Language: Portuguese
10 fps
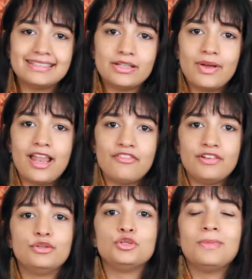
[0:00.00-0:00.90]
Então ele é
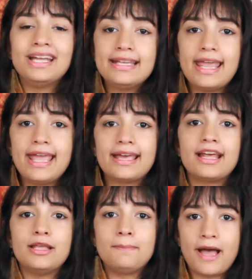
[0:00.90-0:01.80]
filho de mãe
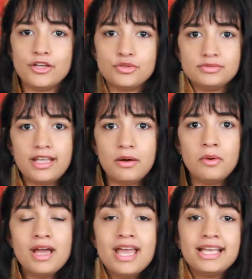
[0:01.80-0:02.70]
negra e pai
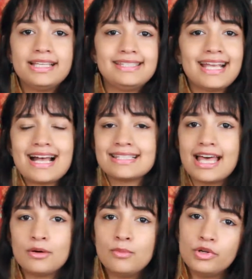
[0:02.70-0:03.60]
judeu que se
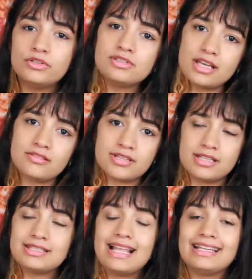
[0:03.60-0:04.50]
casaram muitos anos
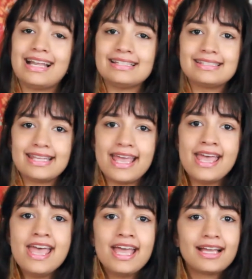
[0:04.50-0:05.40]
antes dele nascer,